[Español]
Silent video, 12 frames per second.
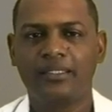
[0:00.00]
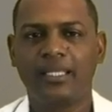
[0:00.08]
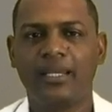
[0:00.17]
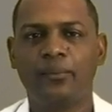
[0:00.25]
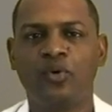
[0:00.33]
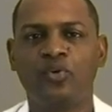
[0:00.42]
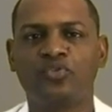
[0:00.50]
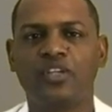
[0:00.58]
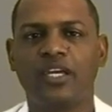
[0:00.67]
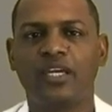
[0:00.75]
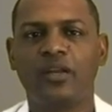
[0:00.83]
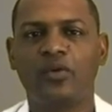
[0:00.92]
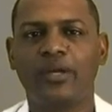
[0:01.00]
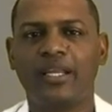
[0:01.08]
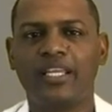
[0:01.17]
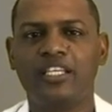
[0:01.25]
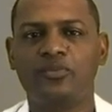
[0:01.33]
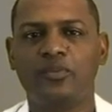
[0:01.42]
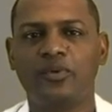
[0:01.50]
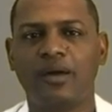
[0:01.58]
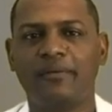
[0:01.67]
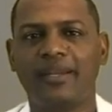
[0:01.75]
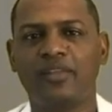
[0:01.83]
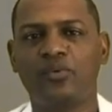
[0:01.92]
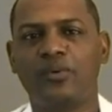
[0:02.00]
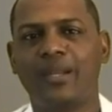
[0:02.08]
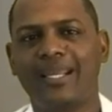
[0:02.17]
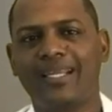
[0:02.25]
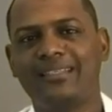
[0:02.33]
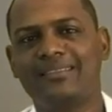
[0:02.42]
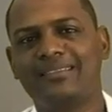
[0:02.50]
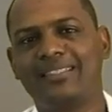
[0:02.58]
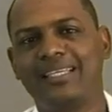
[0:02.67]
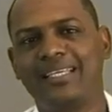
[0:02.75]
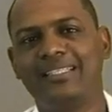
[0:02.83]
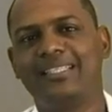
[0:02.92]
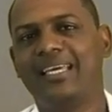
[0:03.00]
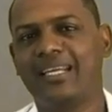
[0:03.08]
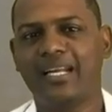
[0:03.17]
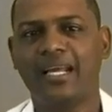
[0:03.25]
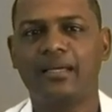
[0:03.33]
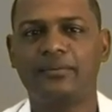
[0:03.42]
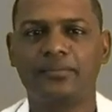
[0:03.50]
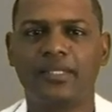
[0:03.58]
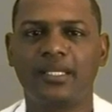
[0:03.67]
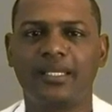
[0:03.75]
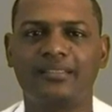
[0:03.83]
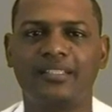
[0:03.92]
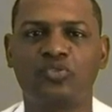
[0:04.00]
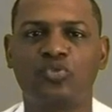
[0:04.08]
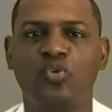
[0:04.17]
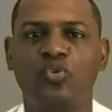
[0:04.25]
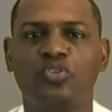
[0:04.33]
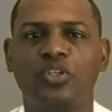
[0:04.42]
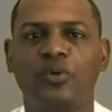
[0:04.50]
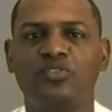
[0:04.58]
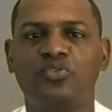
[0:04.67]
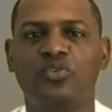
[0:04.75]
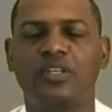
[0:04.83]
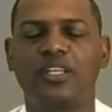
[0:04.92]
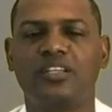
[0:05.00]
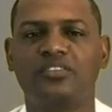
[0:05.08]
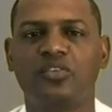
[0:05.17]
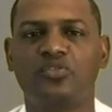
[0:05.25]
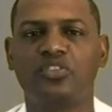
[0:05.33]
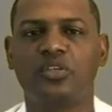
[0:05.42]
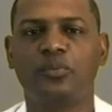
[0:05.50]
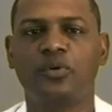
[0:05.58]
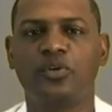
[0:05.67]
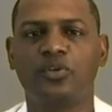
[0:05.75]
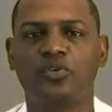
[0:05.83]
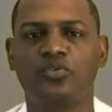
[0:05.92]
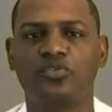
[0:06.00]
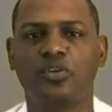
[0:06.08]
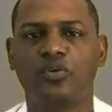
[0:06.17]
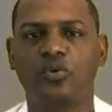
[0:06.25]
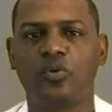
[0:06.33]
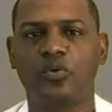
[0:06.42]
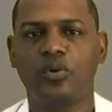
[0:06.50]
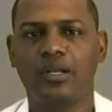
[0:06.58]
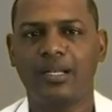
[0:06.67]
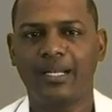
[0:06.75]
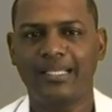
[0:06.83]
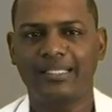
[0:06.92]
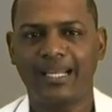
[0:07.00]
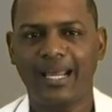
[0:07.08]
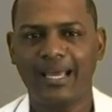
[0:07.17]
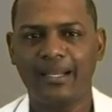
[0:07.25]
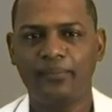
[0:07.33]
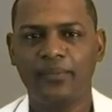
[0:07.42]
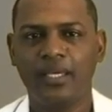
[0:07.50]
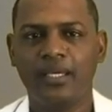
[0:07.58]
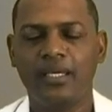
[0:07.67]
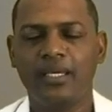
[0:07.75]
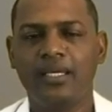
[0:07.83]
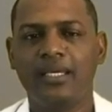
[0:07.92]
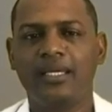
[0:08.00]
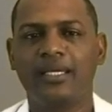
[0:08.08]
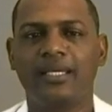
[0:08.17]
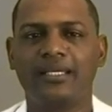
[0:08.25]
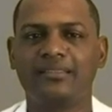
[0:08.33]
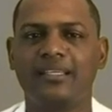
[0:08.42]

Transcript: Tenemos en el organismo la vena yugular es interna, estas son continuaciones del seno sigmoide o seno lateral, que